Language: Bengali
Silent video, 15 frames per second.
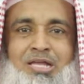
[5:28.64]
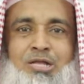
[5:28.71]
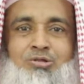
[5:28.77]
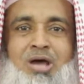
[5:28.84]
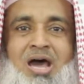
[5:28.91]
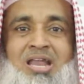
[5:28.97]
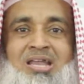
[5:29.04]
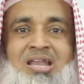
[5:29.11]

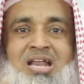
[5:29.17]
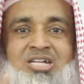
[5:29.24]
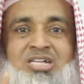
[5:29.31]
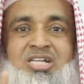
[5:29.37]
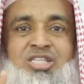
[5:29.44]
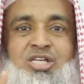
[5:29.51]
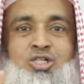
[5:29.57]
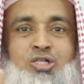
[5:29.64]
কিন্তু আল্লাহর
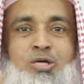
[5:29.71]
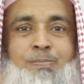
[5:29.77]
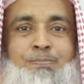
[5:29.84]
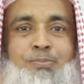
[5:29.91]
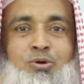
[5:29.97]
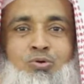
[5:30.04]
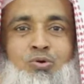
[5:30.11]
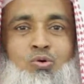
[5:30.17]
সাথে
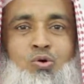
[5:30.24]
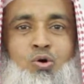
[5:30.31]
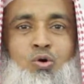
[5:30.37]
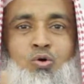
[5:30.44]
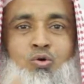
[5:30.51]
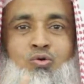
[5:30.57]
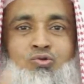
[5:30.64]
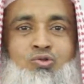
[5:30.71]
সম্পর্ক
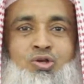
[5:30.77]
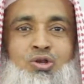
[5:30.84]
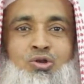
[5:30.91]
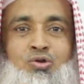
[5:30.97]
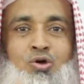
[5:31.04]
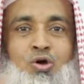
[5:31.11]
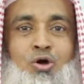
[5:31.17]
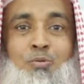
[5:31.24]
কখনো
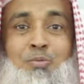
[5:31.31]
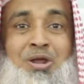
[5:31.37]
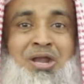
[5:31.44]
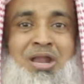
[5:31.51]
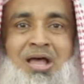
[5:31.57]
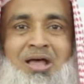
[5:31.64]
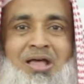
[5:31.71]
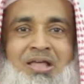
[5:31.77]
ছিন্ন হবে
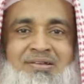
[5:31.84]
না